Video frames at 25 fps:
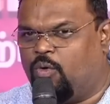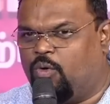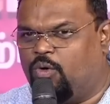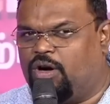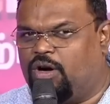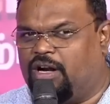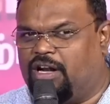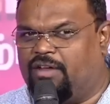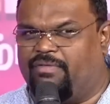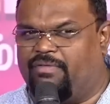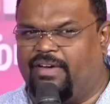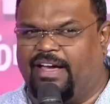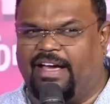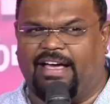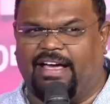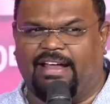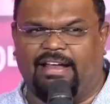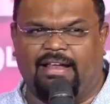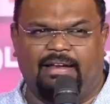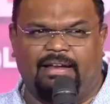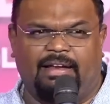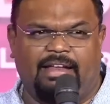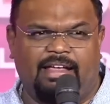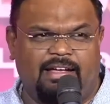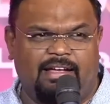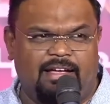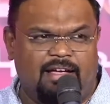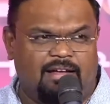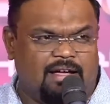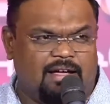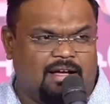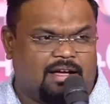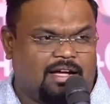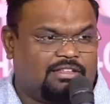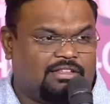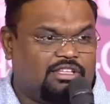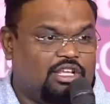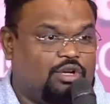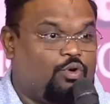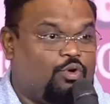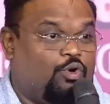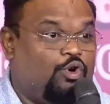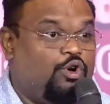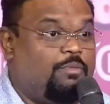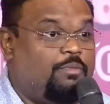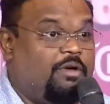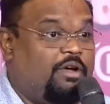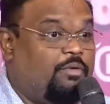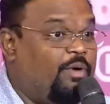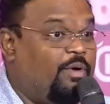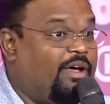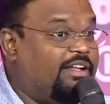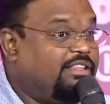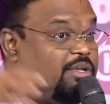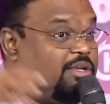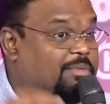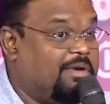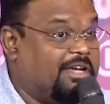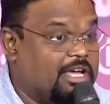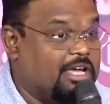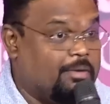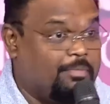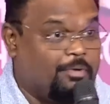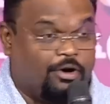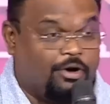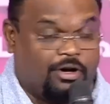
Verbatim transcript: உங்களை வேற லீகுக்கு கத்தர் கொண்டு போய் உயர்த்தி வைக்க